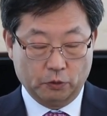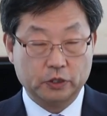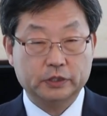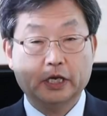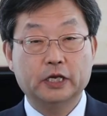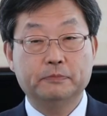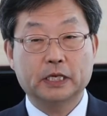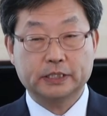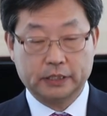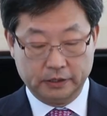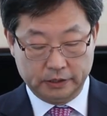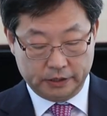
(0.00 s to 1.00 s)
오늘
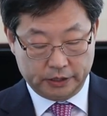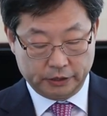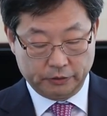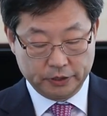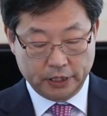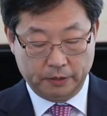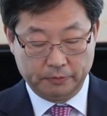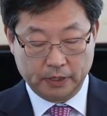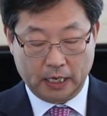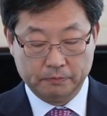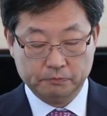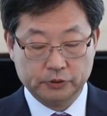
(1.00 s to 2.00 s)
퇴임하시는 직원
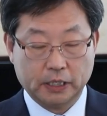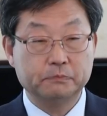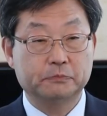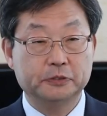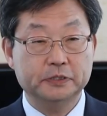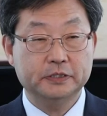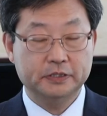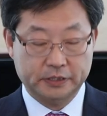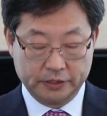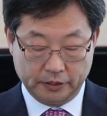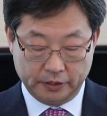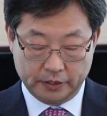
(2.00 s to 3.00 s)
선생님 한 분 한 분
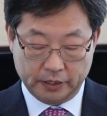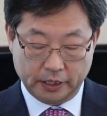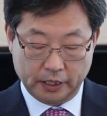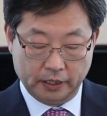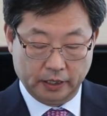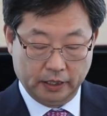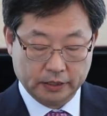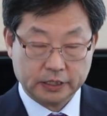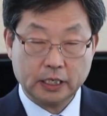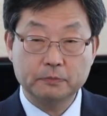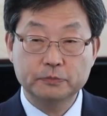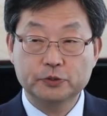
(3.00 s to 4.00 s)
저희들에게
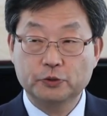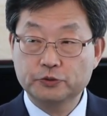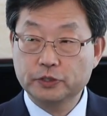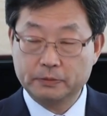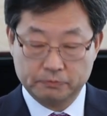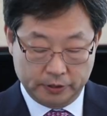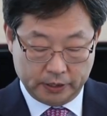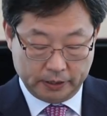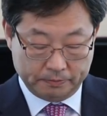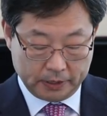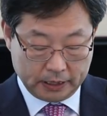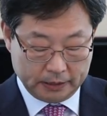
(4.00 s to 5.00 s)
참 소중한
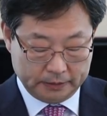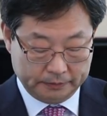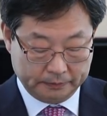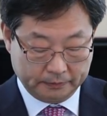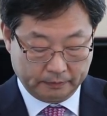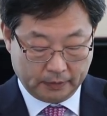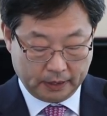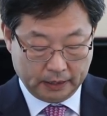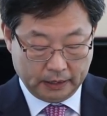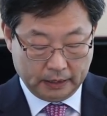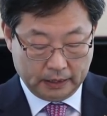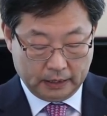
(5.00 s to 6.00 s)
분들입니다.
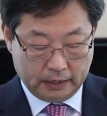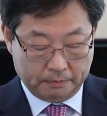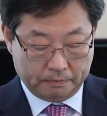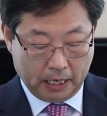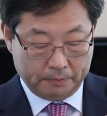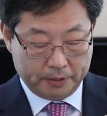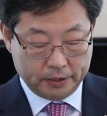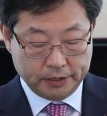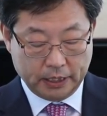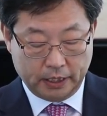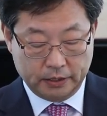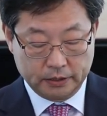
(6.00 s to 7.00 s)

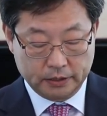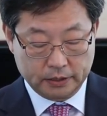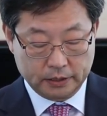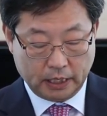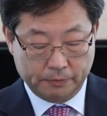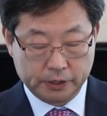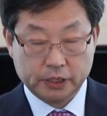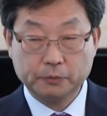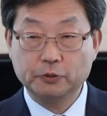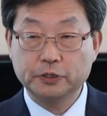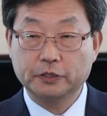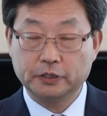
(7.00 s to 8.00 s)
반편생인
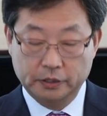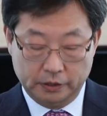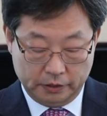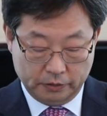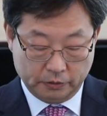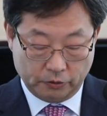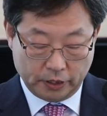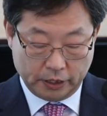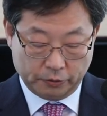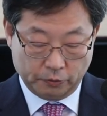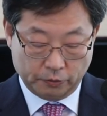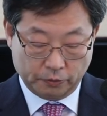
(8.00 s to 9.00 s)
35년을
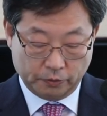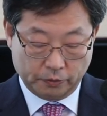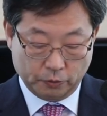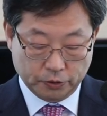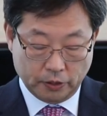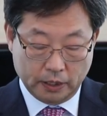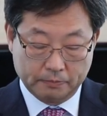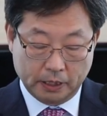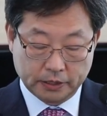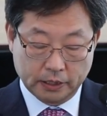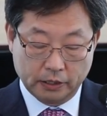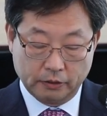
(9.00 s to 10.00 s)
고려대학교 도서관
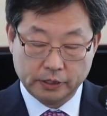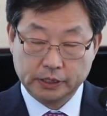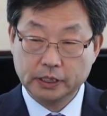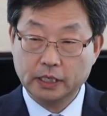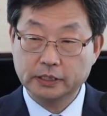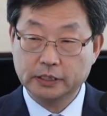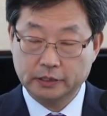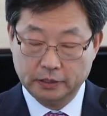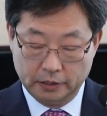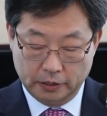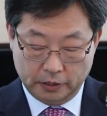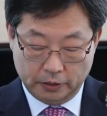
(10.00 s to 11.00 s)
발전에
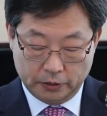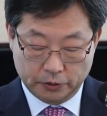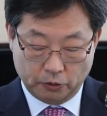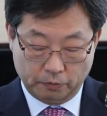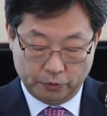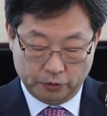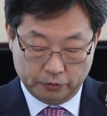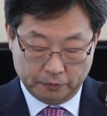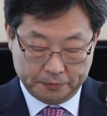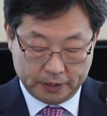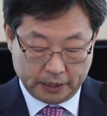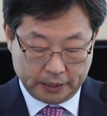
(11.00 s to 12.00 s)
헌신하신
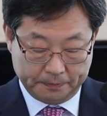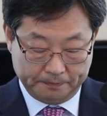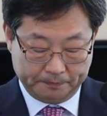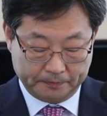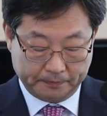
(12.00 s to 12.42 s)
송병국 부장님.